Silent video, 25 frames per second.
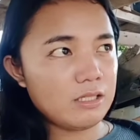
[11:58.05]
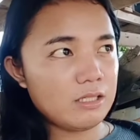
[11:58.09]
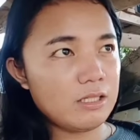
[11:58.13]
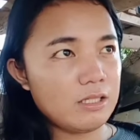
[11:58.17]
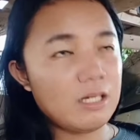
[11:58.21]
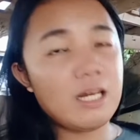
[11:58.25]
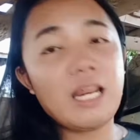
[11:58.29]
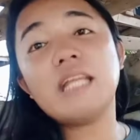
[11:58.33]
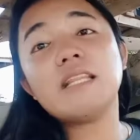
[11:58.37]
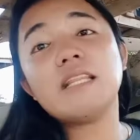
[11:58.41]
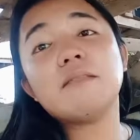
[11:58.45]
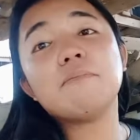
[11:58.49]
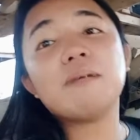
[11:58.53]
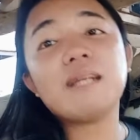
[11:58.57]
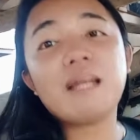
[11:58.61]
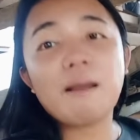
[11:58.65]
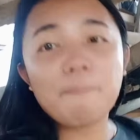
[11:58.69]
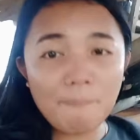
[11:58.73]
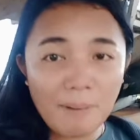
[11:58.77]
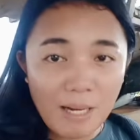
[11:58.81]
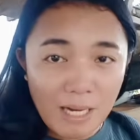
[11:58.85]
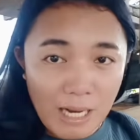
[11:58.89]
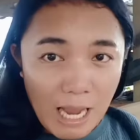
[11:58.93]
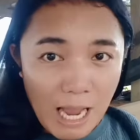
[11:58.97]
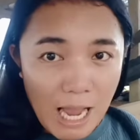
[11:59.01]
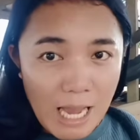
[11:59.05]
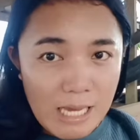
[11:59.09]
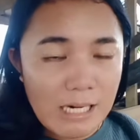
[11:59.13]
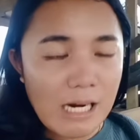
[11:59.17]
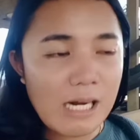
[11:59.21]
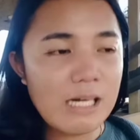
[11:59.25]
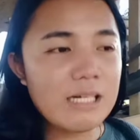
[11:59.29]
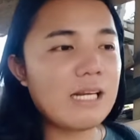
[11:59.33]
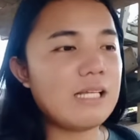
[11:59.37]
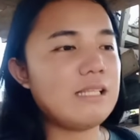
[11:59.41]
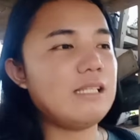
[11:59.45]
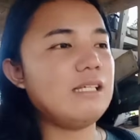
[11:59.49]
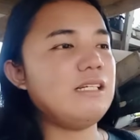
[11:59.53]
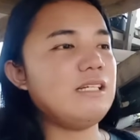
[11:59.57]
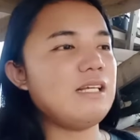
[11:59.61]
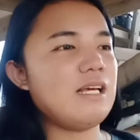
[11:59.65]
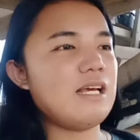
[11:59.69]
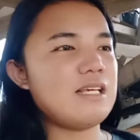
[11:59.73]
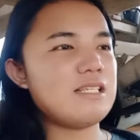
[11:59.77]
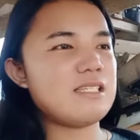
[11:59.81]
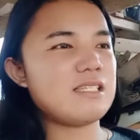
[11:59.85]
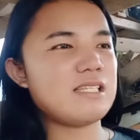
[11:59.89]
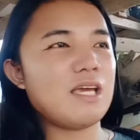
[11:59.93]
late man ang pag-aaral natin guys.